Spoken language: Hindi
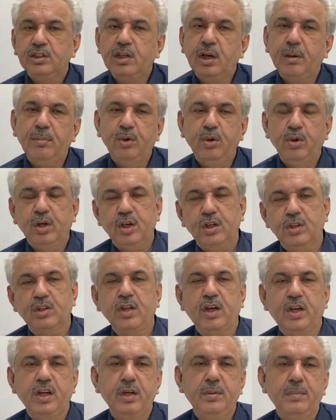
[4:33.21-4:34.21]
जब उनके
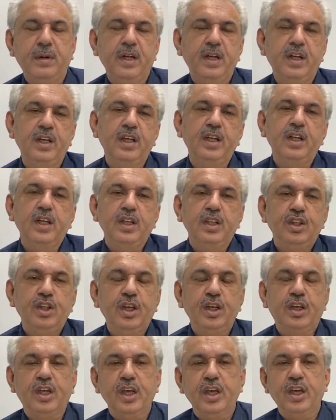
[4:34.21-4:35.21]
ताने बाने
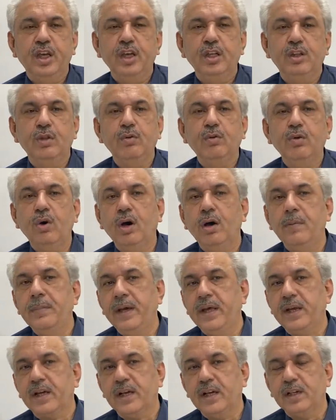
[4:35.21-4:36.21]
देखे गए तो वो
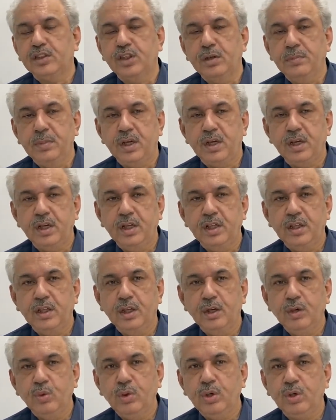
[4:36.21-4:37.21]
अमेरिका से मिल रहे
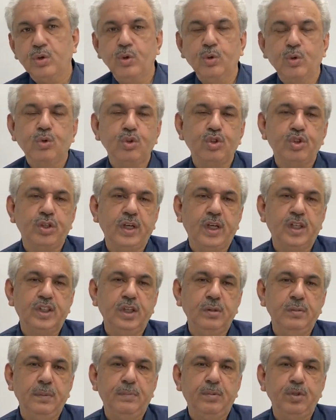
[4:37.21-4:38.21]
थे उनको कुछ
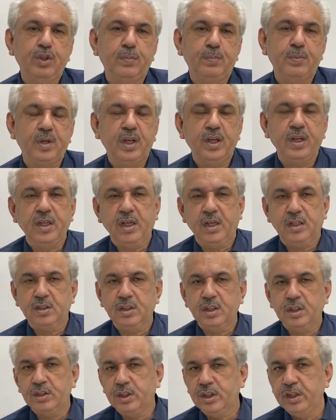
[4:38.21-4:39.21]
सियासी भी ही
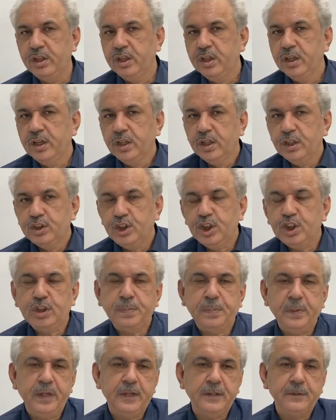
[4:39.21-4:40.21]
हासिल थी
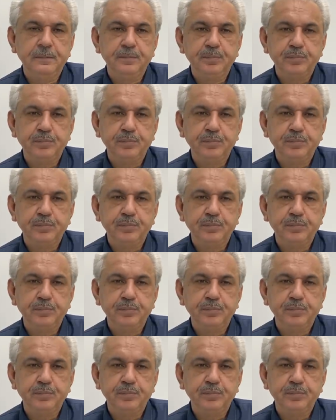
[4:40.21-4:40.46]
जिस पर